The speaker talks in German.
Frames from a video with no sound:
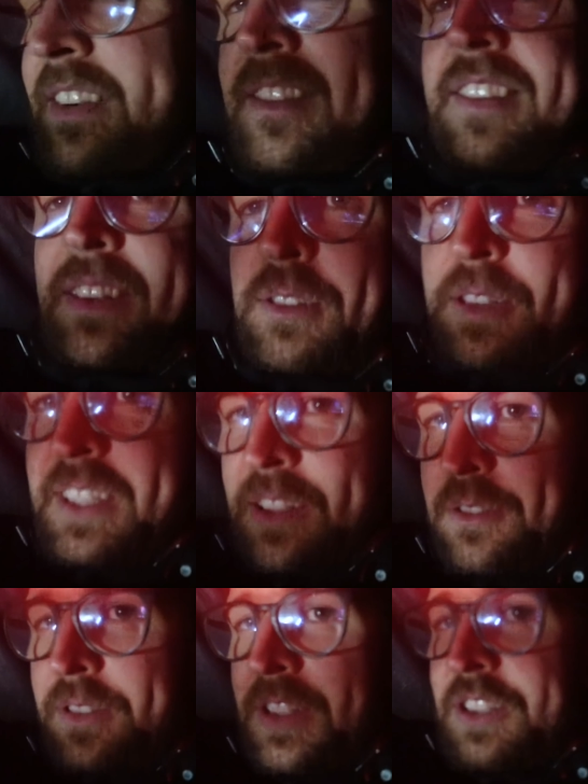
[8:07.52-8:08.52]
dass ich da heute
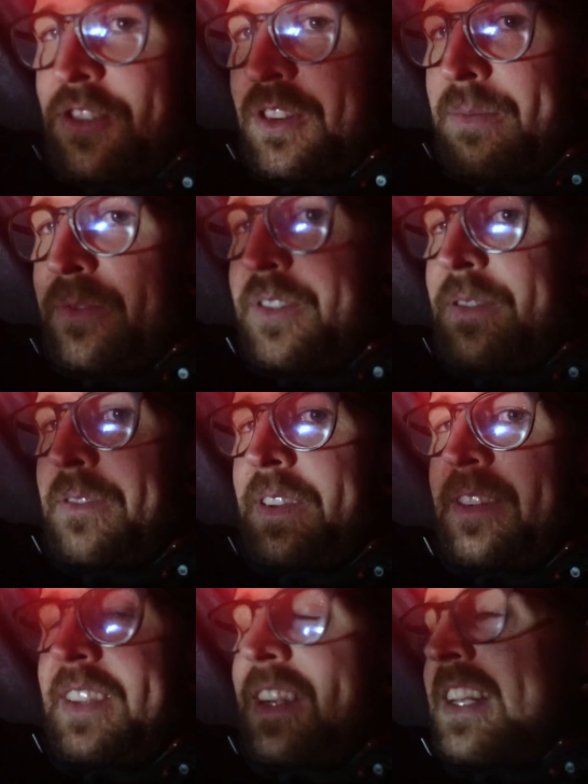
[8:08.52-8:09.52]
Nacht noch reinschlüpfe,
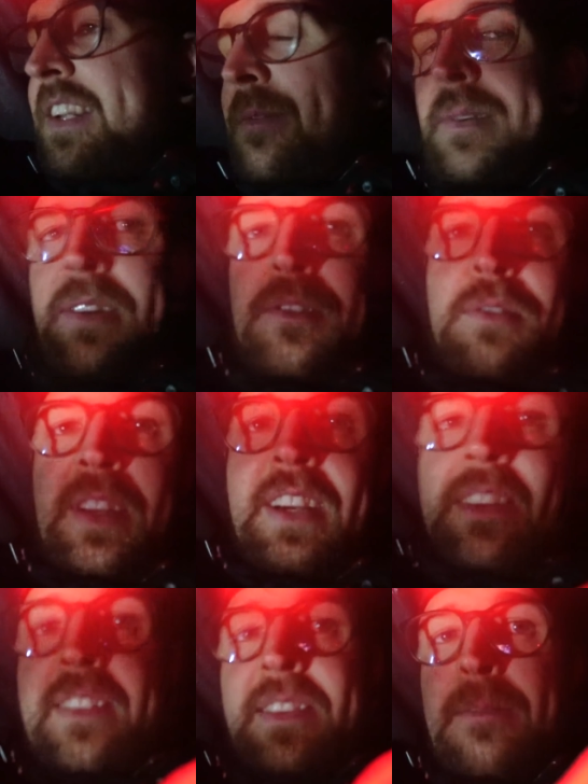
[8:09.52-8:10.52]
was dann halt aber natürlich
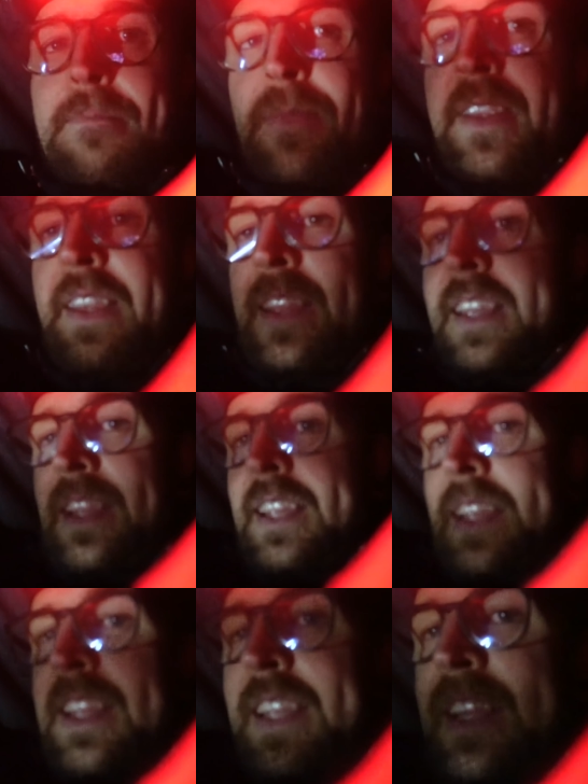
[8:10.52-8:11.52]
heißt,
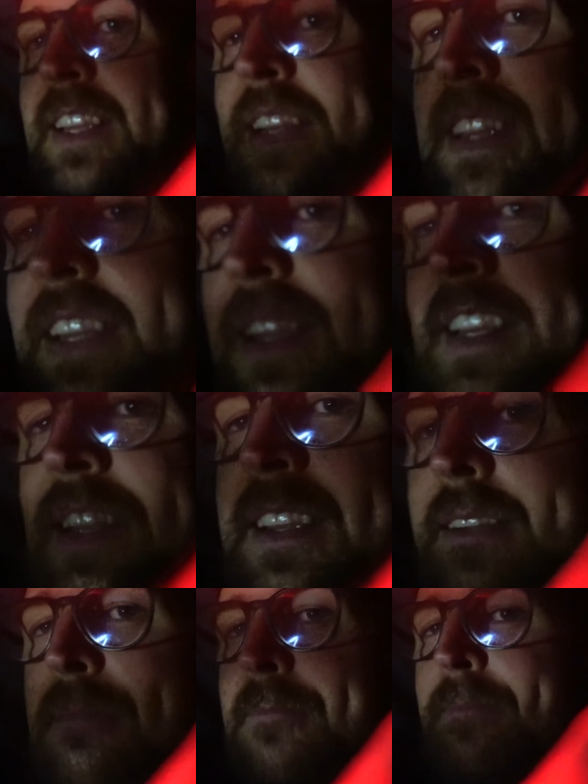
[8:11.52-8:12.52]

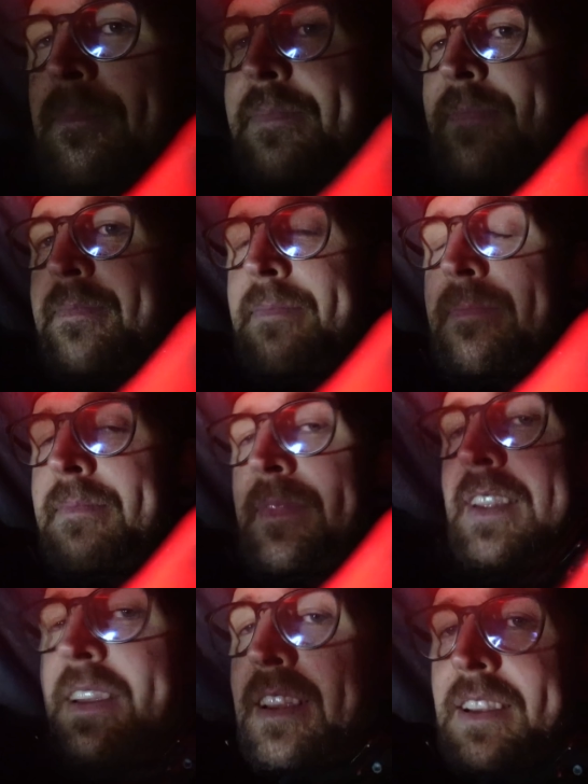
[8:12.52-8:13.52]
äh,
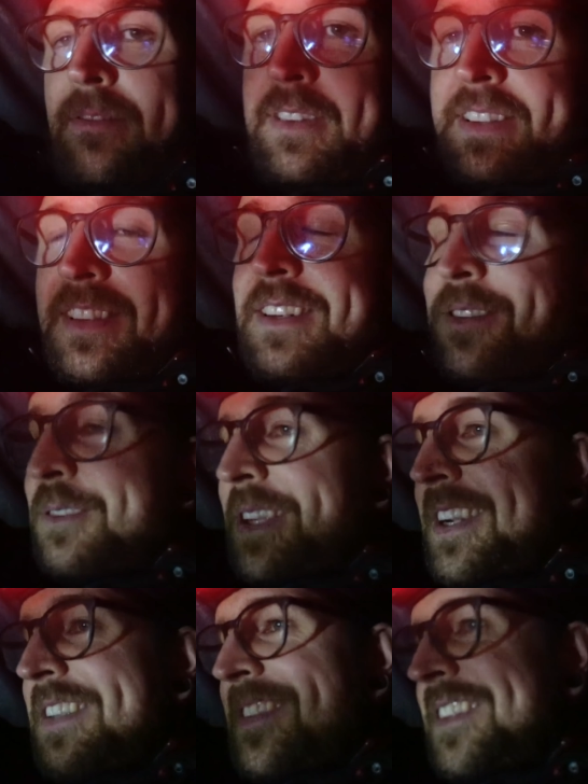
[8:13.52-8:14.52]
was dann natürlich
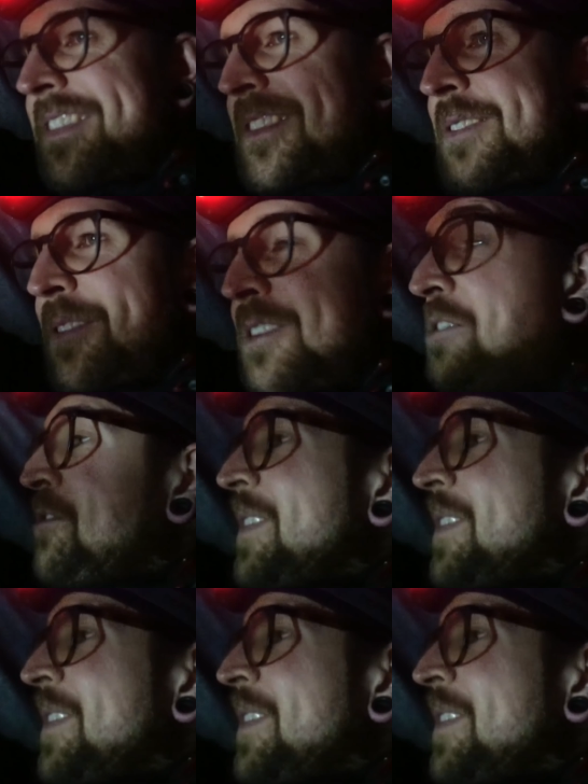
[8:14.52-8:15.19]
heißt, dass ich ordentlich